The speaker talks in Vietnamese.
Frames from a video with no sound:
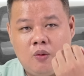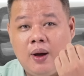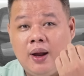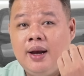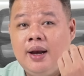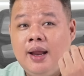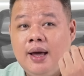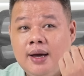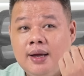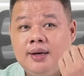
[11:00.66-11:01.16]
uh,
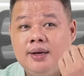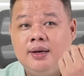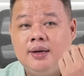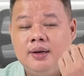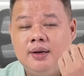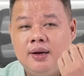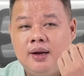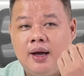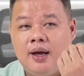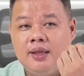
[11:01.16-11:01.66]
OnePlus,
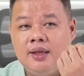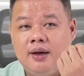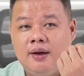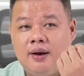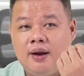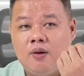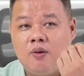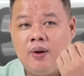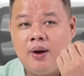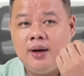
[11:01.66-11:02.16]
uh, như
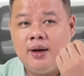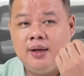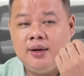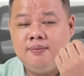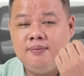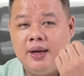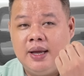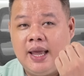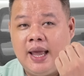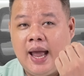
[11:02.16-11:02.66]
là
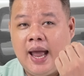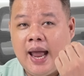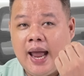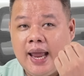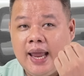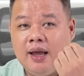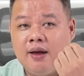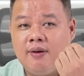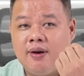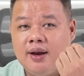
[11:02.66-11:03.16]
OnePlus mười
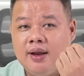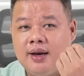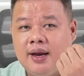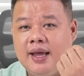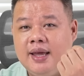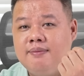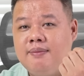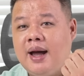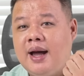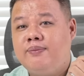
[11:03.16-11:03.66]
hai, OnePlus
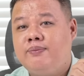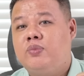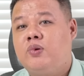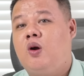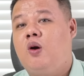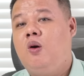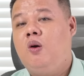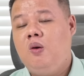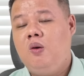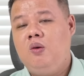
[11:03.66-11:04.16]
A ba
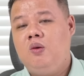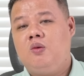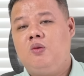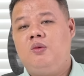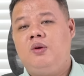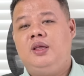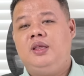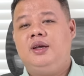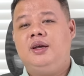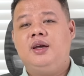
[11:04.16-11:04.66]
Pro,
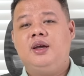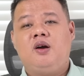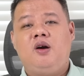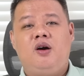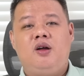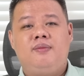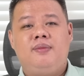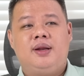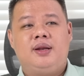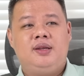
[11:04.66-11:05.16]
cũng là những cái
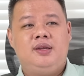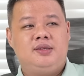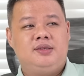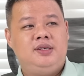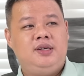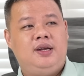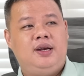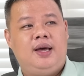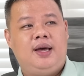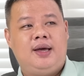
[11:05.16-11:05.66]
con mà thực
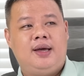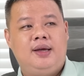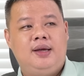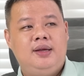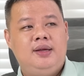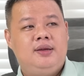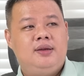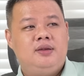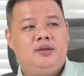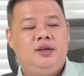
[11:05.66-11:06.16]
sự là
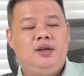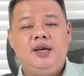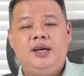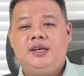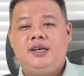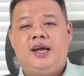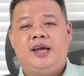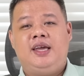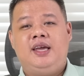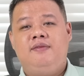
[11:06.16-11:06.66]
những
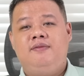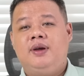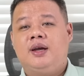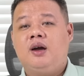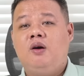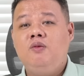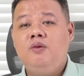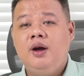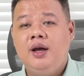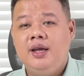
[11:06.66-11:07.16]
cái trải nghiệm về
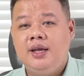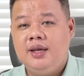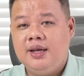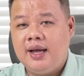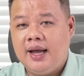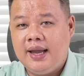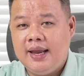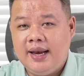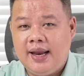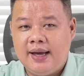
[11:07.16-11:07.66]
cấu
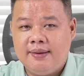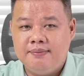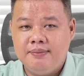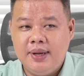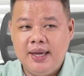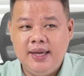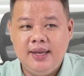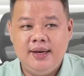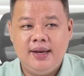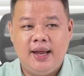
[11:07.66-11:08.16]
hình hay là
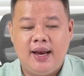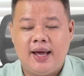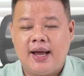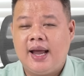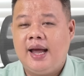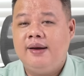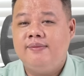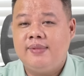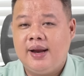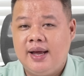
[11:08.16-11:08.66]
pin hay là
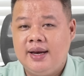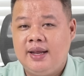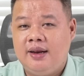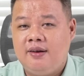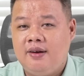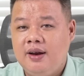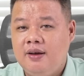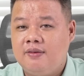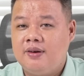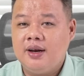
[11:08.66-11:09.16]
camera thì
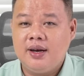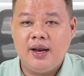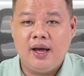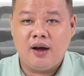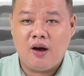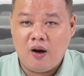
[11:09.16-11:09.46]
nó đều rất là